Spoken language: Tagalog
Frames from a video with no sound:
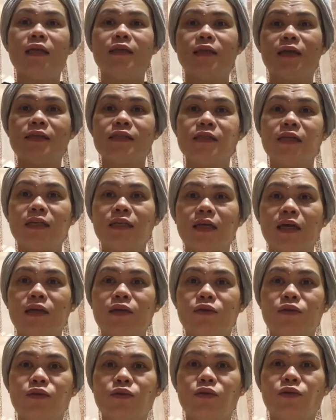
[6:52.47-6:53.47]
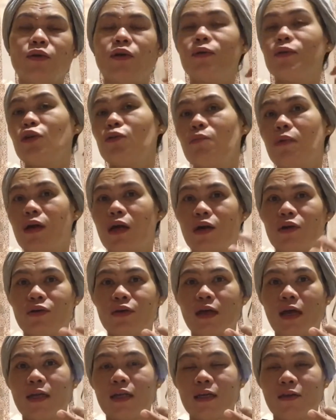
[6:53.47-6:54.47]
Nandyan kayo, yung mga
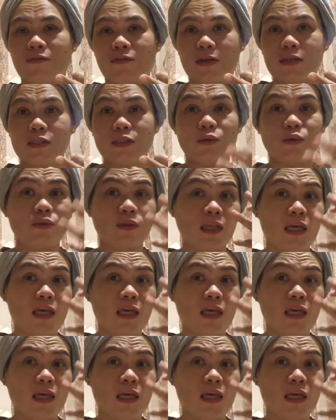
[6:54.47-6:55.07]
organic fresco.